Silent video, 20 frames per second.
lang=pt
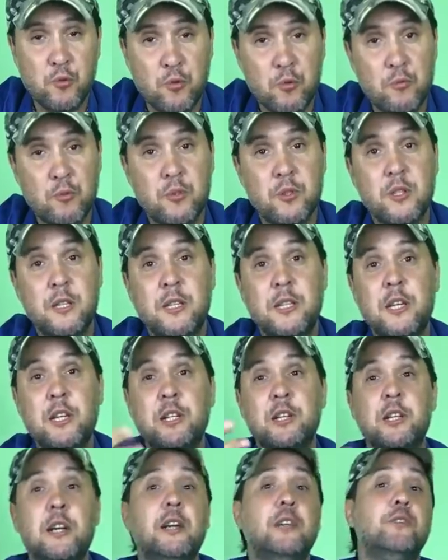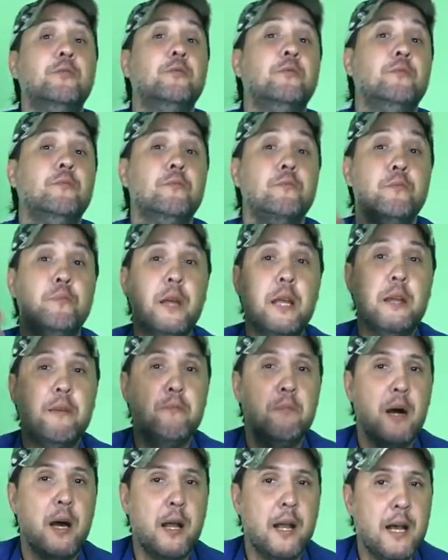chumbos e deixando
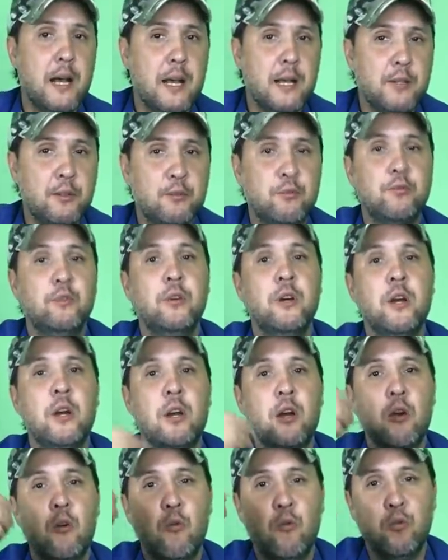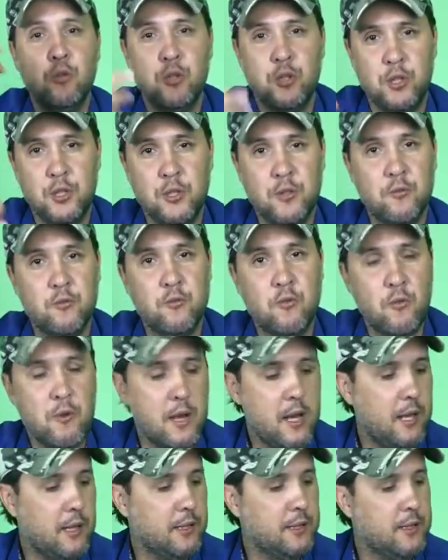bem barato o tiro
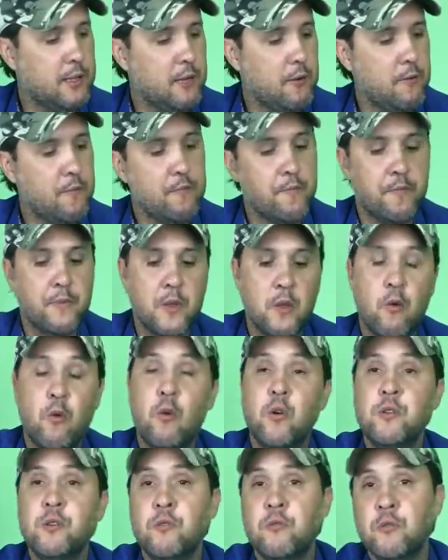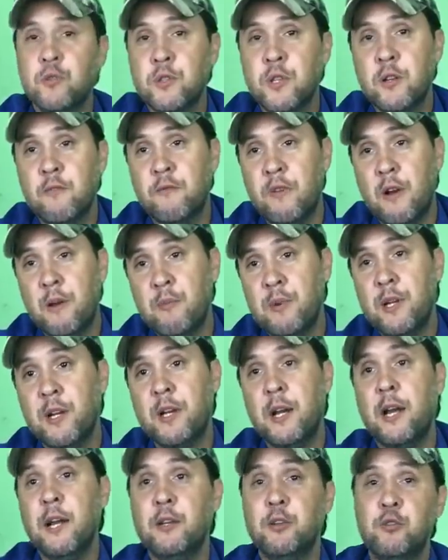com ela. Então, hoje eu consigo
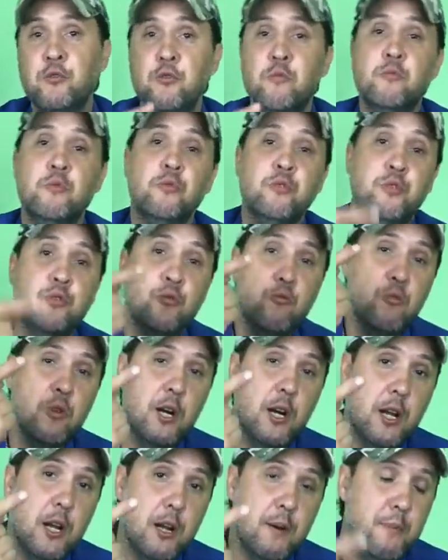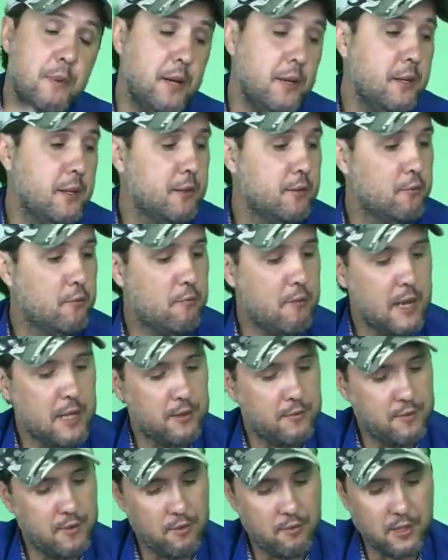fabricar chumbos de 1 grama no
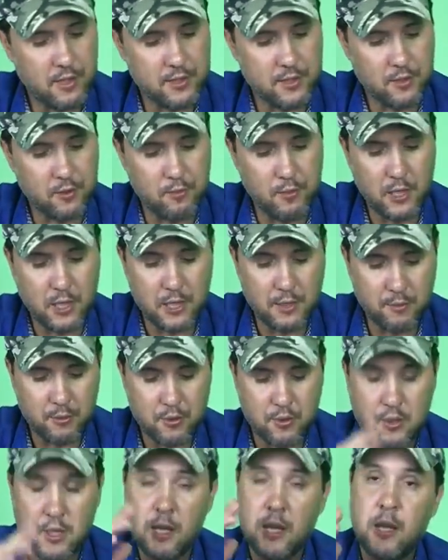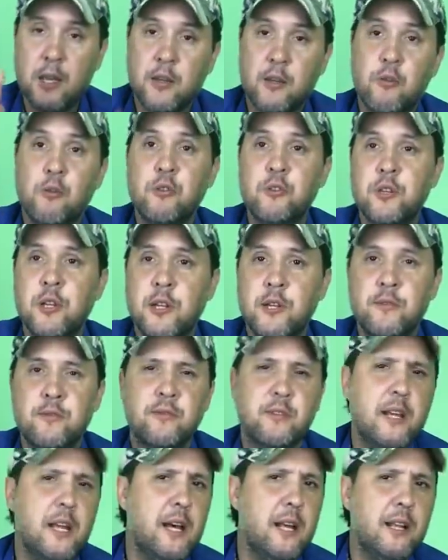4,5 milímetros que eu utilizo
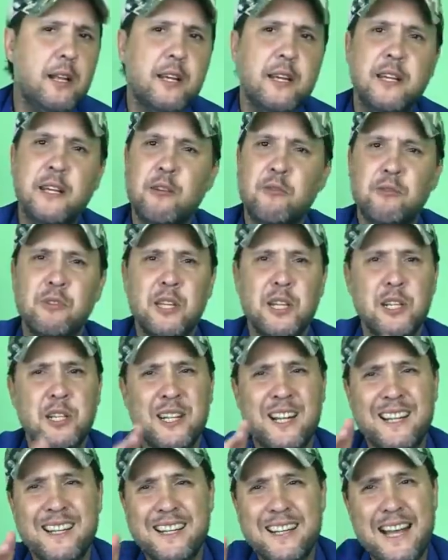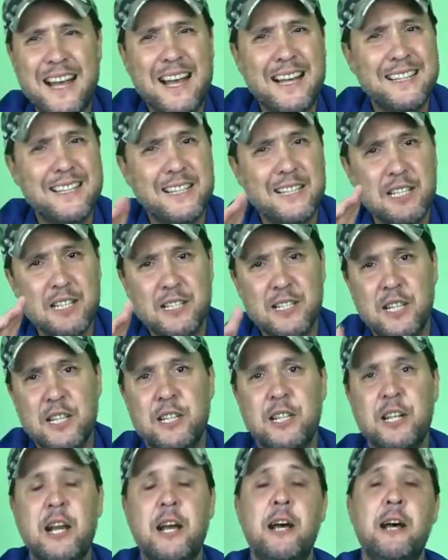nela e não deixa nada a
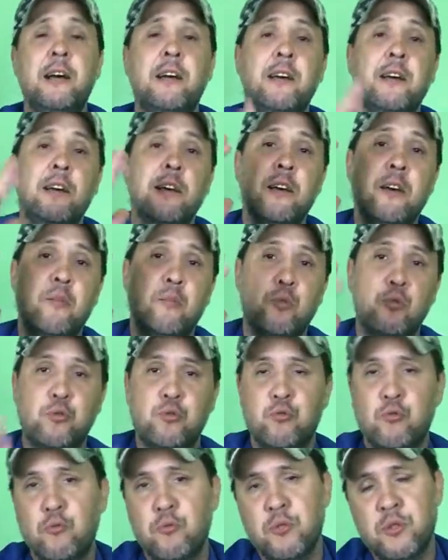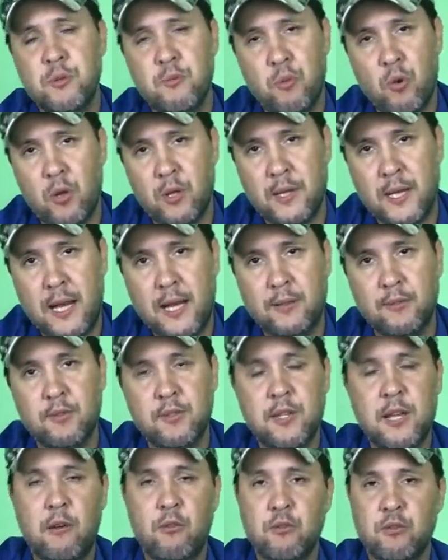desejar para os chumbos importados,
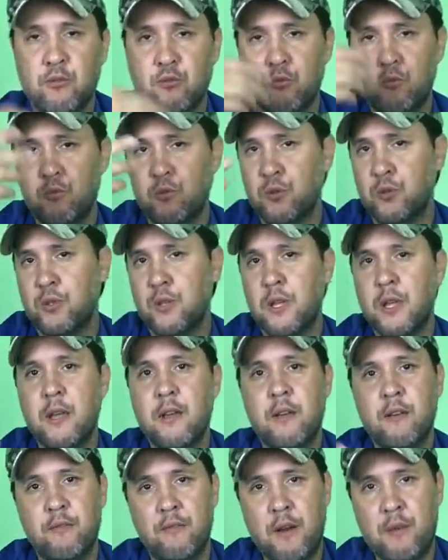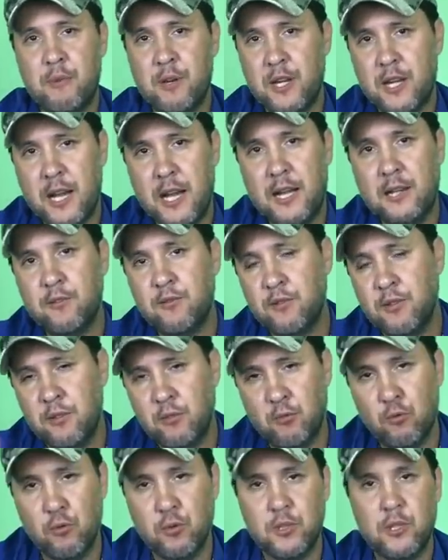tá? Os chumbos fabricados em
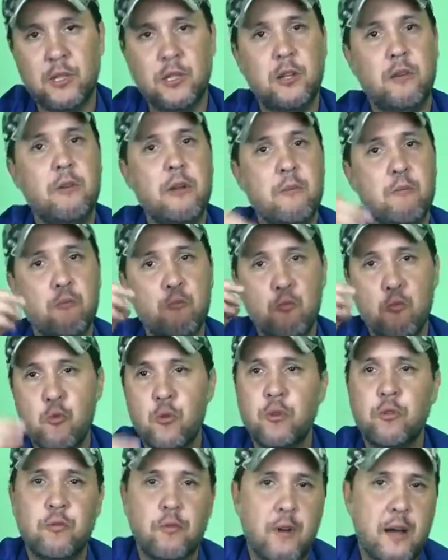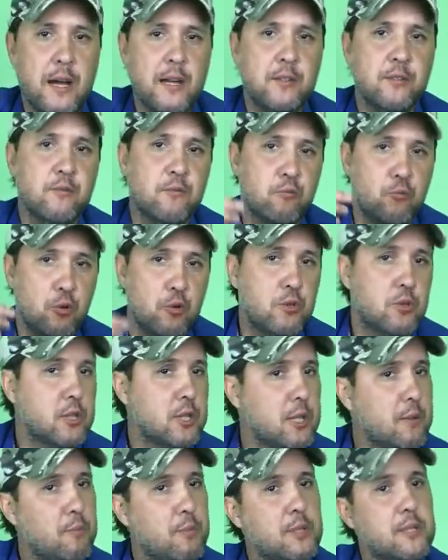indústria. Então é muito fácil, muito
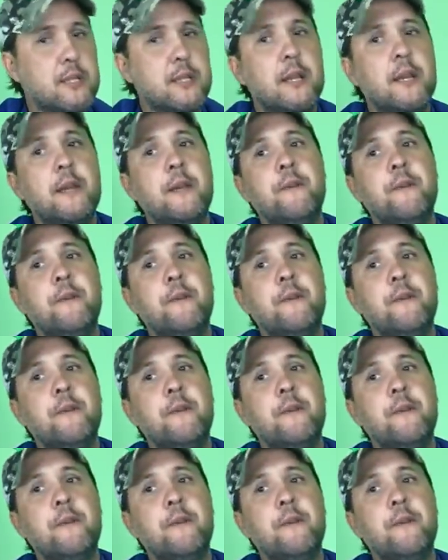simples